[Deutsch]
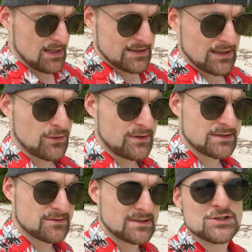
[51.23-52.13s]
da könnt ihr
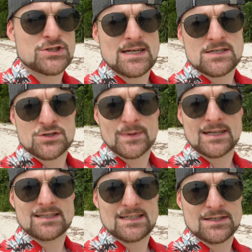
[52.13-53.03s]
zu den Stellen
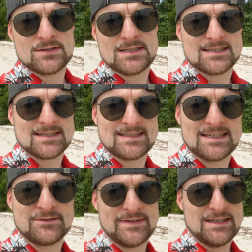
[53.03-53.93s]
springen, die euch
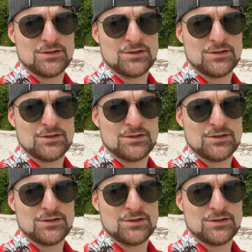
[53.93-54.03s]
interessieren. Viel